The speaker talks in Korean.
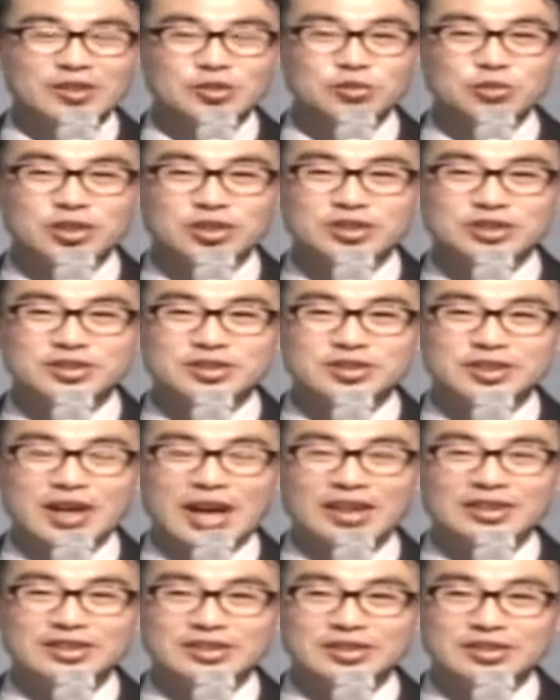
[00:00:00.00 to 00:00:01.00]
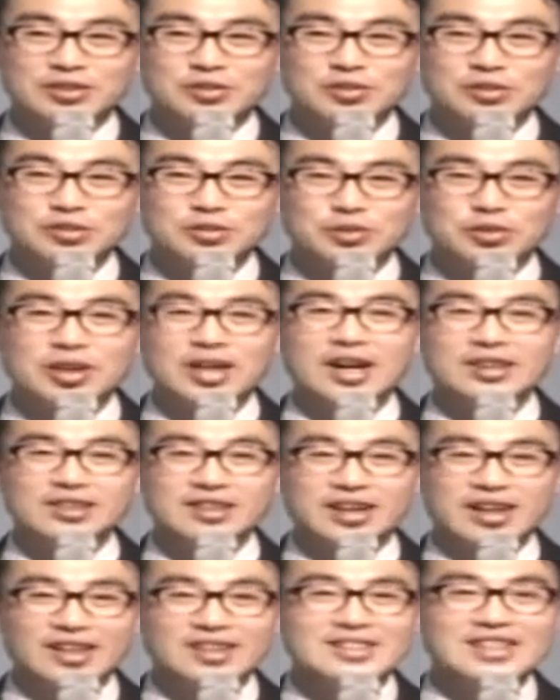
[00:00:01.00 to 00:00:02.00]
우리 아들, 우리
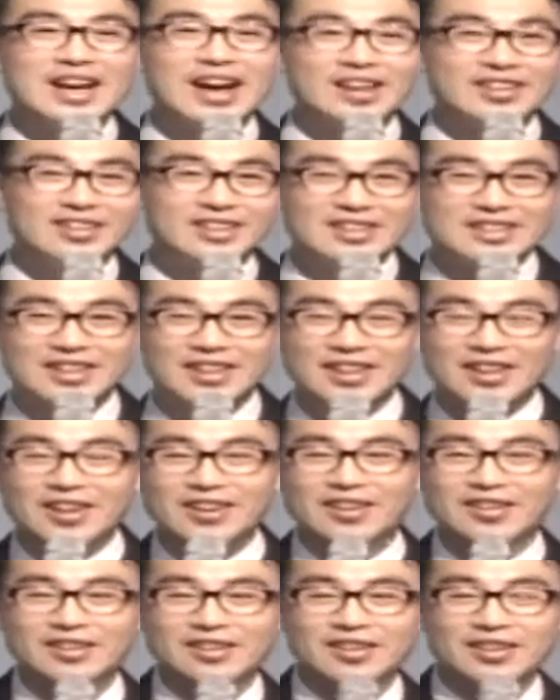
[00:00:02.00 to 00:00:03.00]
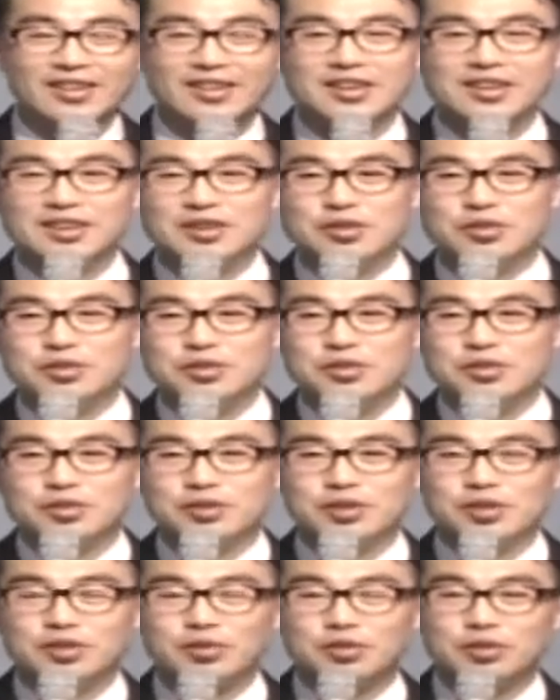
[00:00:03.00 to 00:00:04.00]
아들이 아니제 아들이잖아요.
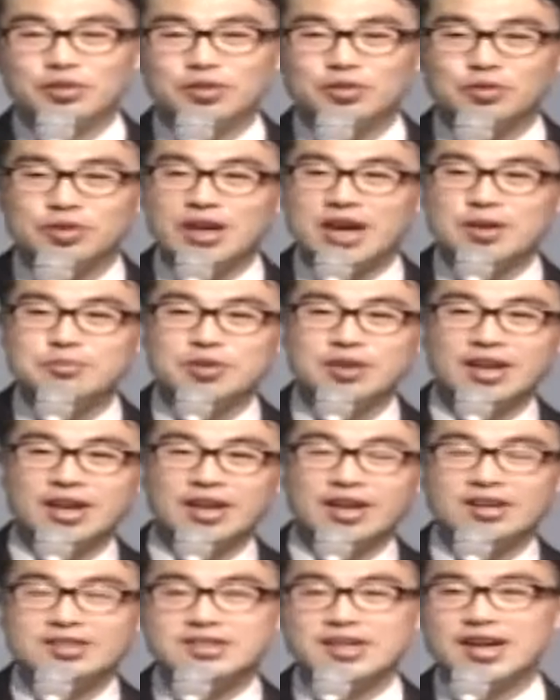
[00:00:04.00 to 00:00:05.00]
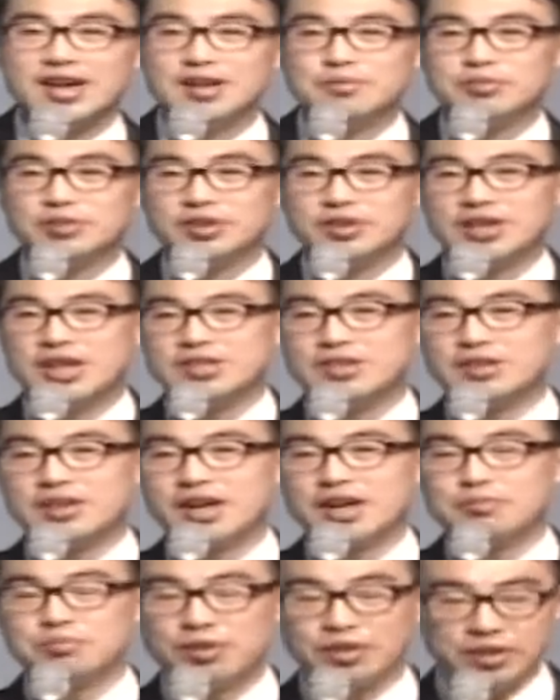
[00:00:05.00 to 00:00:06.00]
우리 할머니 아니가 제 할머니. 대전의
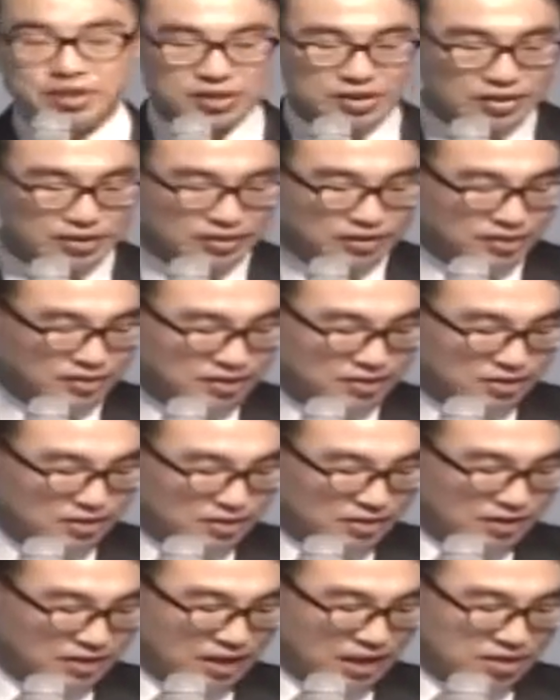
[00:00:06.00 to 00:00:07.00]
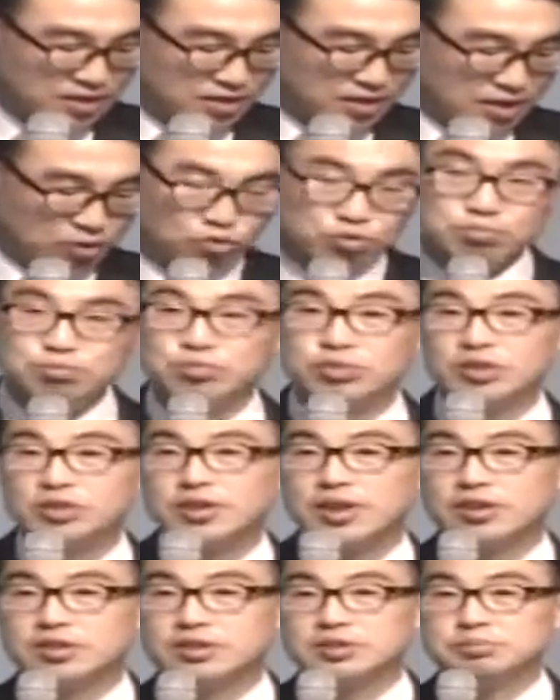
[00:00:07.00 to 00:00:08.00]
할머니는 예전에 군부를
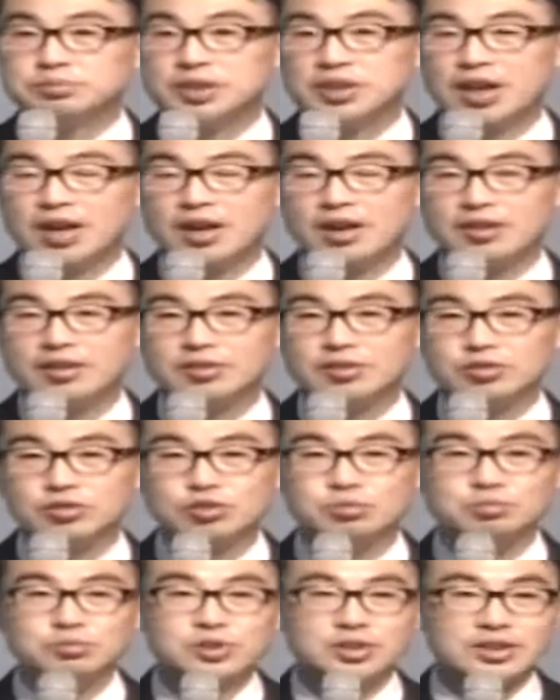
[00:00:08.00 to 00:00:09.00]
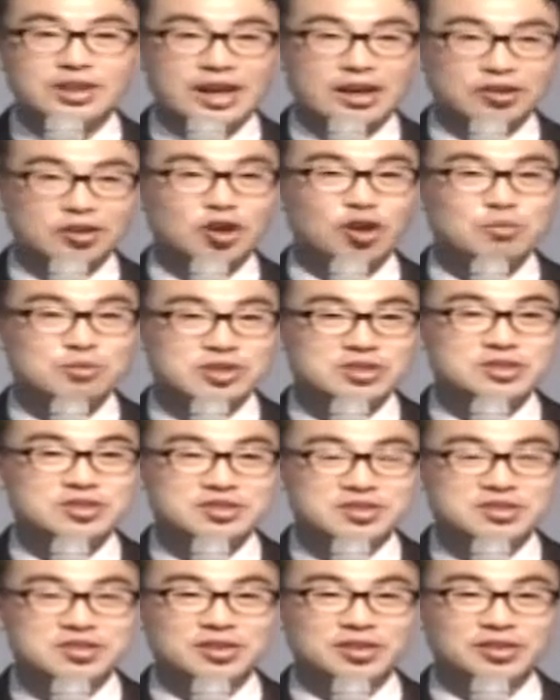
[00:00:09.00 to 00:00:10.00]
떼었습니다. 군부를 다 경험
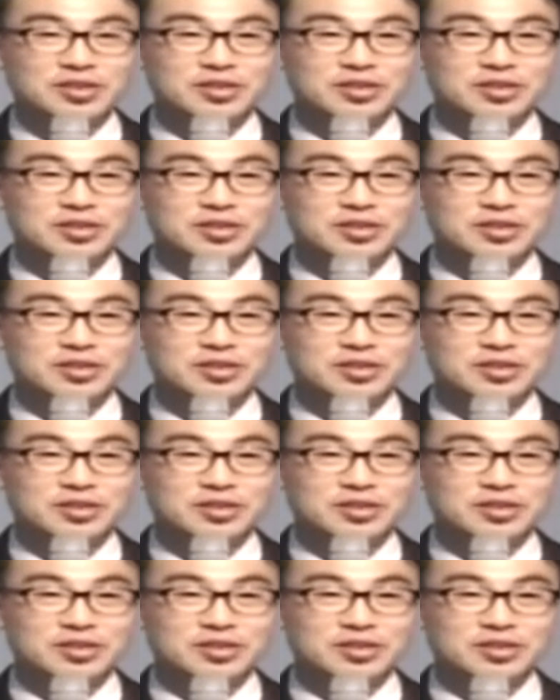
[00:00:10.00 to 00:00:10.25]
있으시죠?